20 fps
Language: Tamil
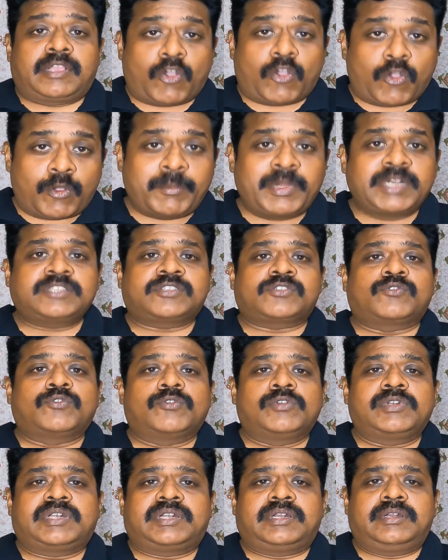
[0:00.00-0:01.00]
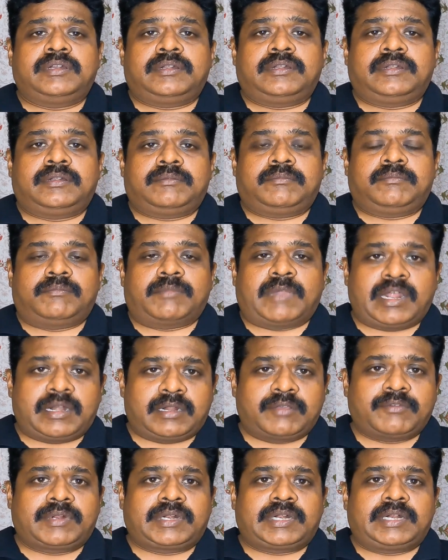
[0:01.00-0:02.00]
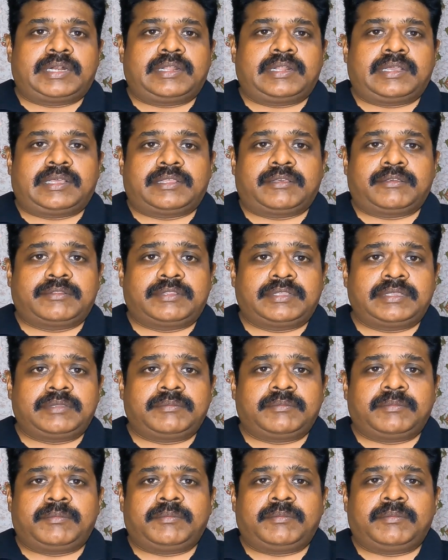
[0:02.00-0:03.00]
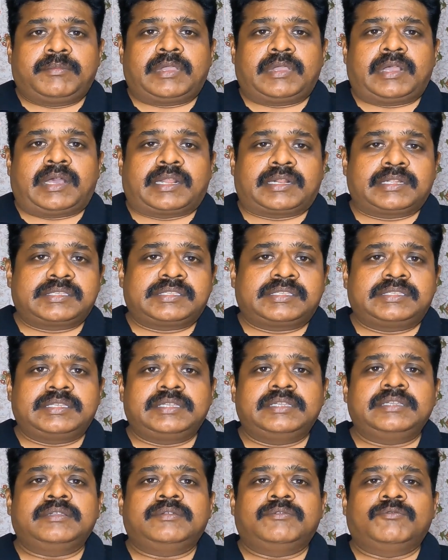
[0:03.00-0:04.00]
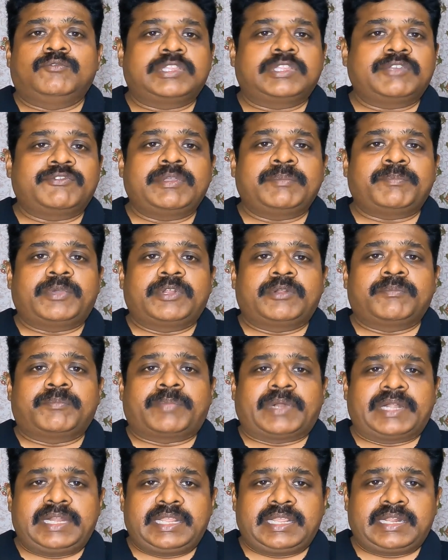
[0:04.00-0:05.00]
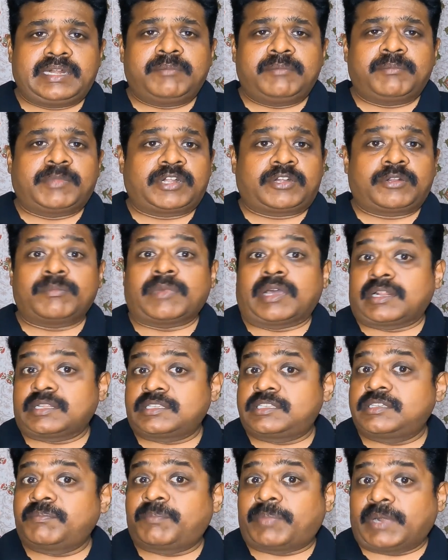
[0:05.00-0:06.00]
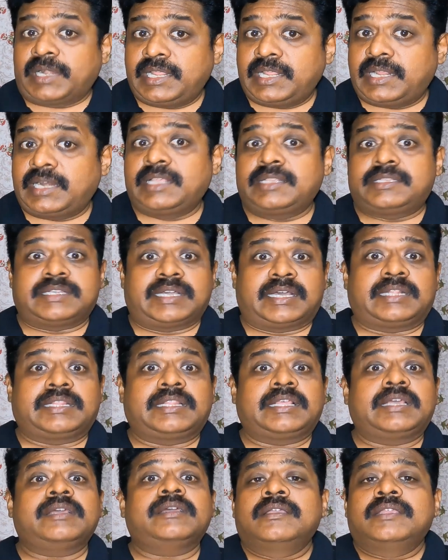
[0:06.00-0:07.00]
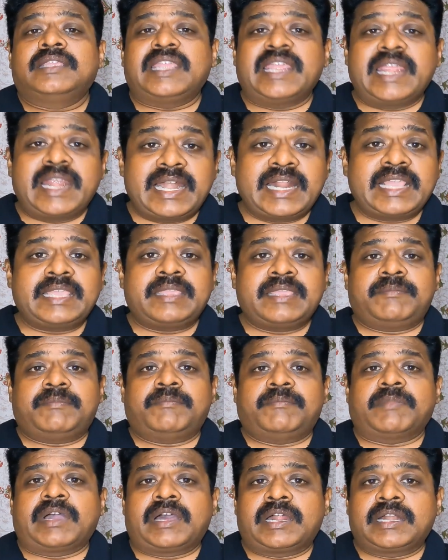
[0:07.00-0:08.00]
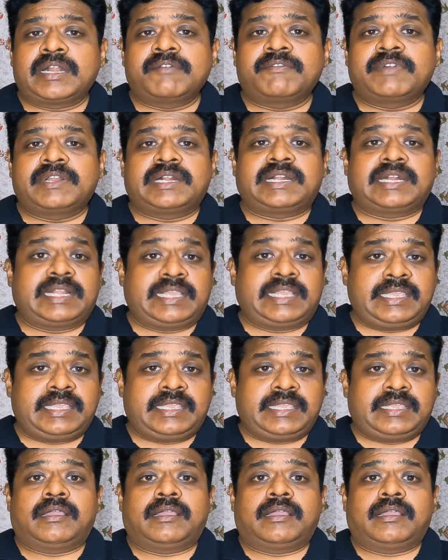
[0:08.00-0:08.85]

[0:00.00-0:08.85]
கவர்மெண்ட் ஸ்கூல் மாணவர்கள் அதாவது அரசு உதவி பெறும் பள்ளிகள் மற்றும் அரசு பள்ளிகளை சார்ந்த ஏழை மாணவர்களை